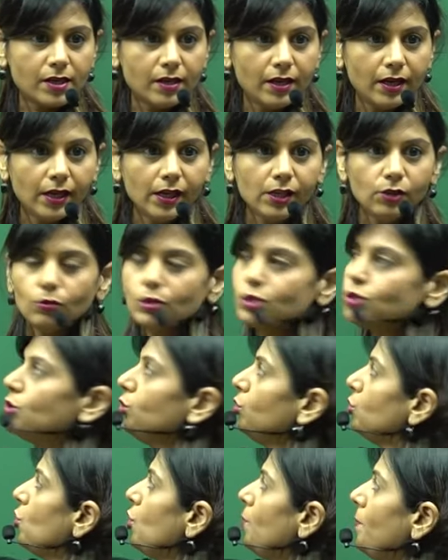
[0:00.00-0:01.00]
करेंगे तो इसको
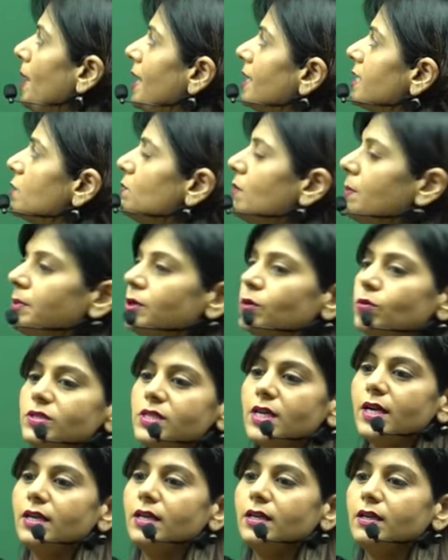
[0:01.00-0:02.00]
दो पार्ट्स में अपन को
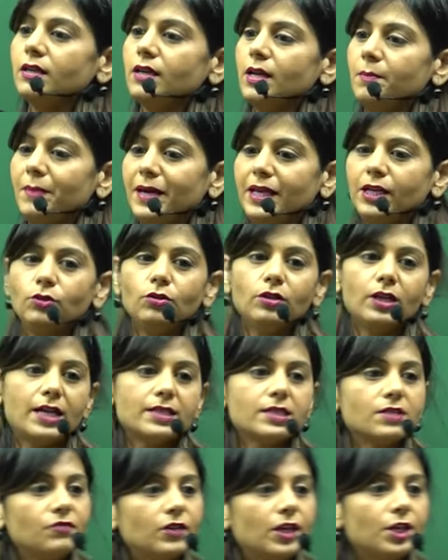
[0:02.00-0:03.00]
स्टडी करना है पहले तो
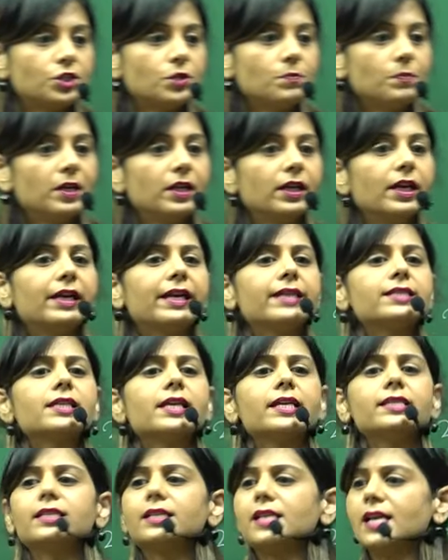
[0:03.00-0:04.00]
क्लासिफिकेशन पढ़ेंगे कैसे
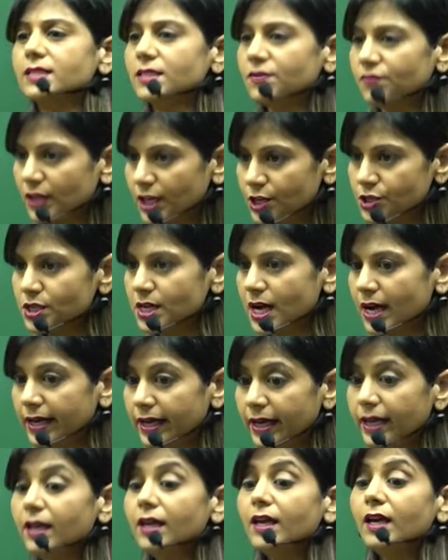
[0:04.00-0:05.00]
कैसे क्लासिफिकेशन आए
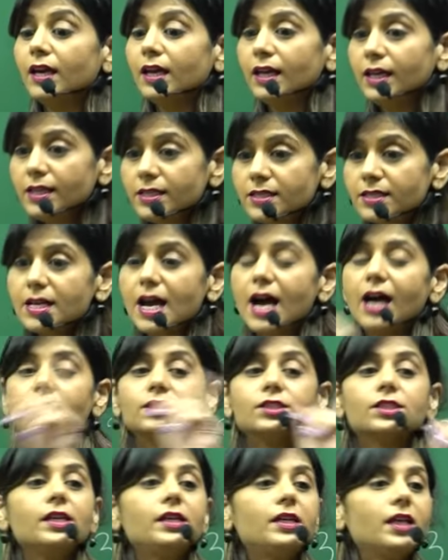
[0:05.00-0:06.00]
हैं इस
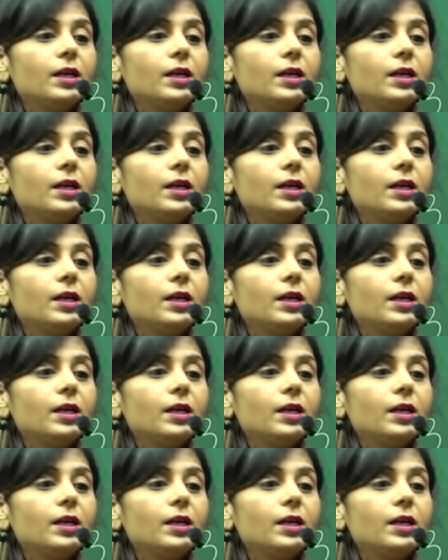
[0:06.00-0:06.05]
आज की